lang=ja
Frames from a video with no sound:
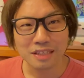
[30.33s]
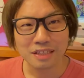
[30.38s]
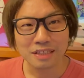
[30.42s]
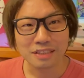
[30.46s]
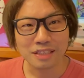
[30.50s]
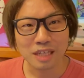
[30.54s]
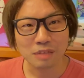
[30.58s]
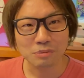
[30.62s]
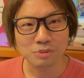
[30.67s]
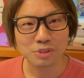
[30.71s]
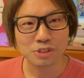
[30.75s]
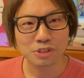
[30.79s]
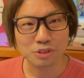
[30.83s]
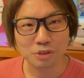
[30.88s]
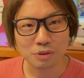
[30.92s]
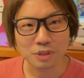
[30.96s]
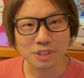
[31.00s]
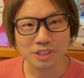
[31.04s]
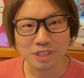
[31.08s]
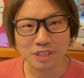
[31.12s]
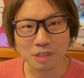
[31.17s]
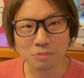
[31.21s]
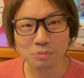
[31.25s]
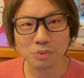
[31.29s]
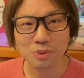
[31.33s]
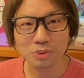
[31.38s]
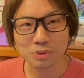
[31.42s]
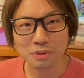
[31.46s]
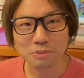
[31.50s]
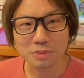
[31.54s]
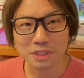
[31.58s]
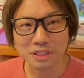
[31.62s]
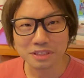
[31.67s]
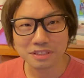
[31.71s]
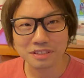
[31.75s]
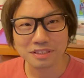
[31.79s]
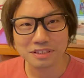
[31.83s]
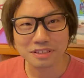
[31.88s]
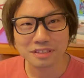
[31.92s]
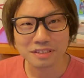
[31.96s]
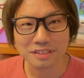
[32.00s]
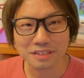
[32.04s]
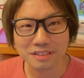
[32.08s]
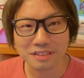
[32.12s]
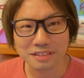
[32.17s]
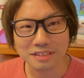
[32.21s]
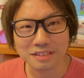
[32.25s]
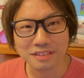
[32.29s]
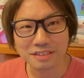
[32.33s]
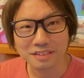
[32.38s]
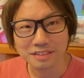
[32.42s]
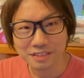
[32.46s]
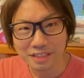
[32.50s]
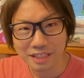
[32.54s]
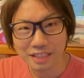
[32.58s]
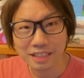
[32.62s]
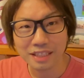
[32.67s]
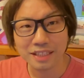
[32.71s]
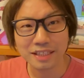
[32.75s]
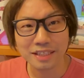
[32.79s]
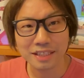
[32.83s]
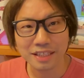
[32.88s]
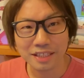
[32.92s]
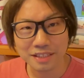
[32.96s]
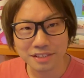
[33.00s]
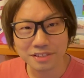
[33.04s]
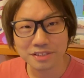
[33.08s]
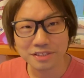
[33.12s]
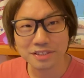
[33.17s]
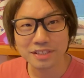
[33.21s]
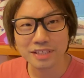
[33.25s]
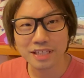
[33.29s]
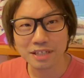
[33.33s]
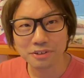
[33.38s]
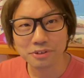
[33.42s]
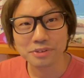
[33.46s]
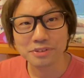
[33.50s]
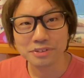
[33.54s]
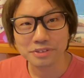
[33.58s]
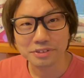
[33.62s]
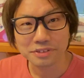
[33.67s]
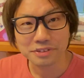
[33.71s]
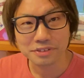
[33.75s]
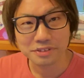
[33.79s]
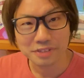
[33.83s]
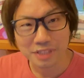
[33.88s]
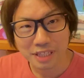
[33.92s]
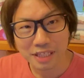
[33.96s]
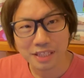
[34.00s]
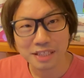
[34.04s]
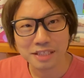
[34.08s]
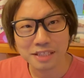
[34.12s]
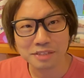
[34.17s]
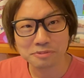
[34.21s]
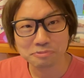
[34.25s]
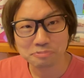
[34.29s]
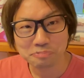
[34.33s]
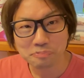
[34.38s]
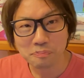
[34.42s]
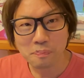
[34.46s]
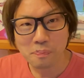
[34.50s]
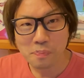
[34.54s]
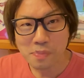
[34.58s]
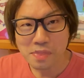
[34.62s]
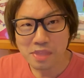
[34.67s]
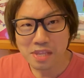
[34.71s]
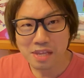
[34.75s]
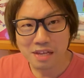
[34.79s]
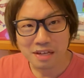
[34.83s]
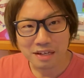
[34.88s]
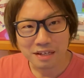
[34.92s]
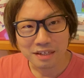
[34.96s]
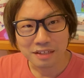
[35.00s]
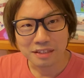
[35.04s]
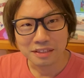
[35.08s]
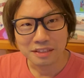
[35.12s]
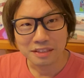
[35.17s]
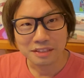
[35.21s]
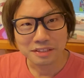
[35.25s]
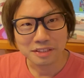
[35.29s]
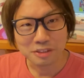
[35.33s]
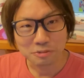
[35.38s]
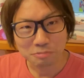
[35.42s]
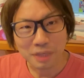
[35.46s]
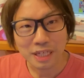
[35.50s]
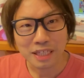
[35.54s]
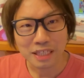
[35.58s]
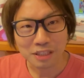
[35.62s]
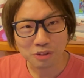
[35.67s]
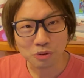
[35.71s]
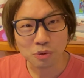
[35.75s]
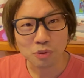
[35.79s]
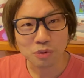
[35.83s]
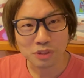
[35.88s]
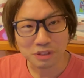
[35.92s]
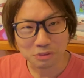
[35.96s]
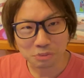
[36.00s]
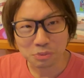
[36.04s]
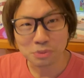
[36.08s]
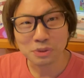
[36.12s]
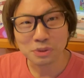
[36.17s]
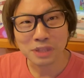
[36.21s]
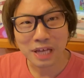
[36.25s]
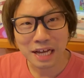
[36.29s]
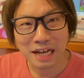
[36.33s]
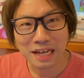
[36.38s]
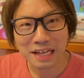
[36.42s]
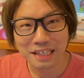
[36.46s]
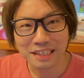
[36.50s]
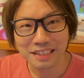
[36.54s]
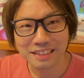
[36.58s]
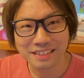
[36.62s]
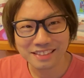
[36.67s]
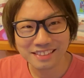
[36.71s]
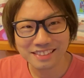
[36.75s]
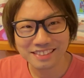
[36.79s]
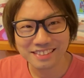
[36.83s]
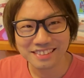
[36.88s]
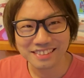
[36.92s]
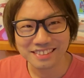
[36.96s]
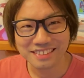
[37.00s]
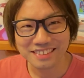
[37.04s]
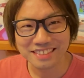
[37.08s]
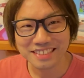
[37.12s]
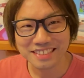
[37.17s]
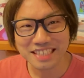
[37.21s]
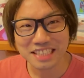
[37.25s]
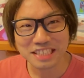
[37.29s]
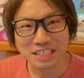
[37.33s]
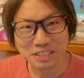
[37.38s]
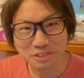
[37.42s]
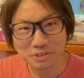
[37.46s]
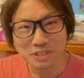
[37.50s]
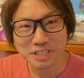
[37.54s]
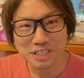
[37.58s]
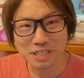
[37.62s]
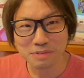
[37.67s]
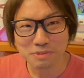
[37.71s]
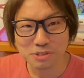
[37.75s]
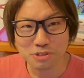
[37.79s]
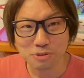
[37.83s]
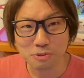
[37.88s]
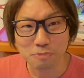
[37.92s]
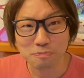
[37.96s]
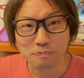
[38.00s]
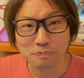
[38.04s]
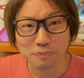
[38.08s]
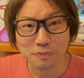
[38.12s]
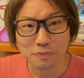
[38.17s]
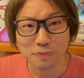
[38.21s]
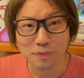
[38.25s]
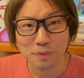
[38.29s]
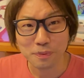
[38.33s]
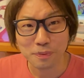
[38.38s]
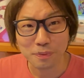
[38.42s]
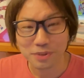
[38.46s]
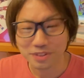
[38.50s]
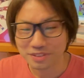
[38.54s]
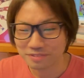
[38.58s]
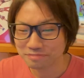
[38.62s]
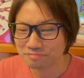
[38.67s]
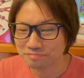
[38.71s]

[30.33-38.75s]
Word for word: 多分今日は3本撮ります。ねやりすぎだろっていうね。まあやっとこうってことだ。じゃあ早速いっちゃいましょう。おい。